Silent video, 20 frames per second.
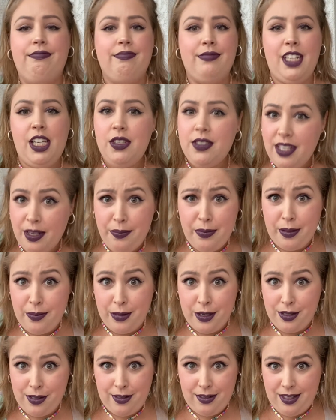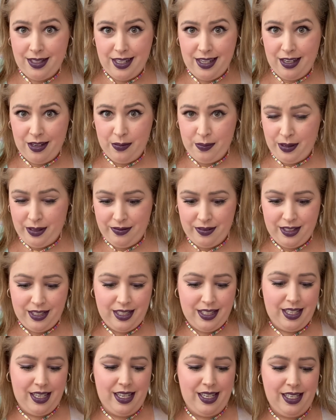eu sempre mostro o selinho pra
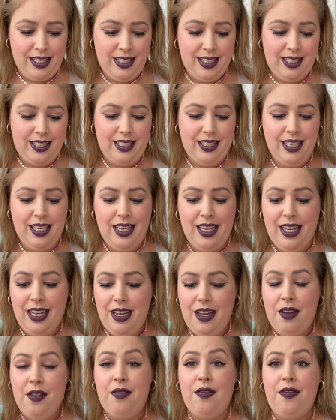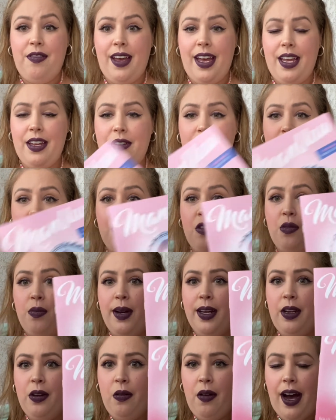vocês. Veio o
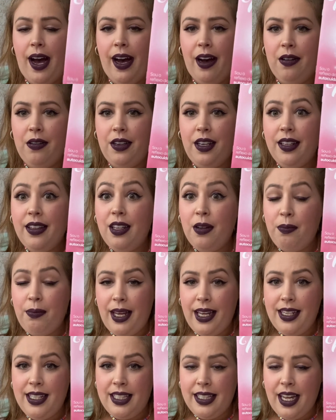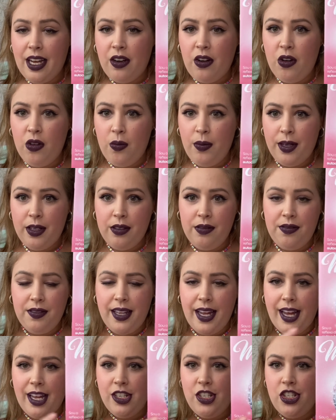manual, que também está com uma
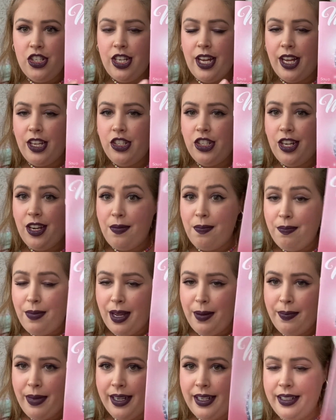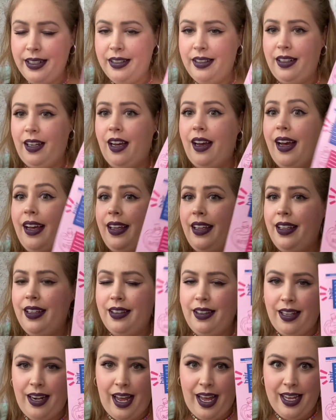novidade, achei bem bacana. Aqui
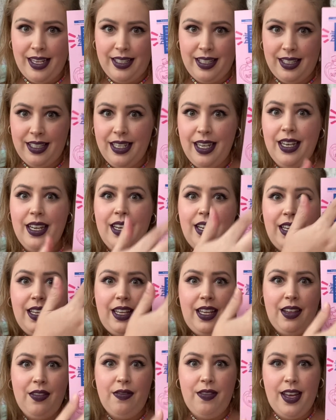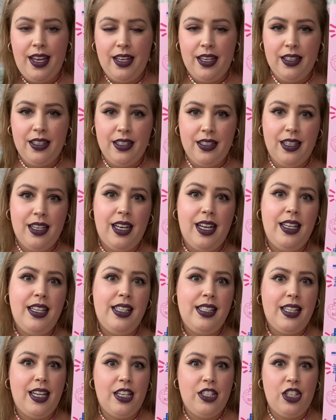atrás, que vem a, a
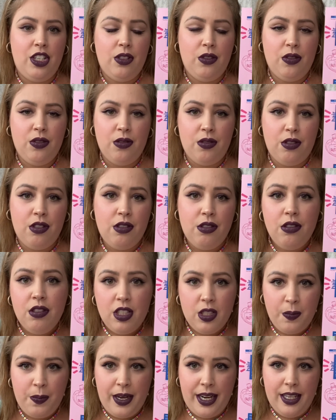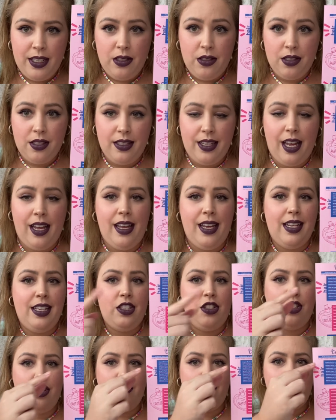listagem dos, dos preços, né,
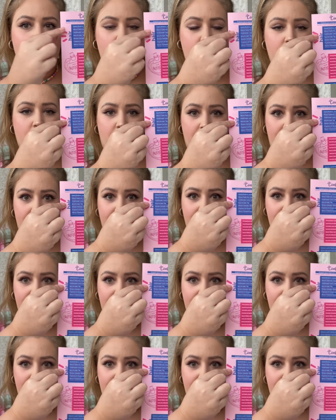eles dividiram em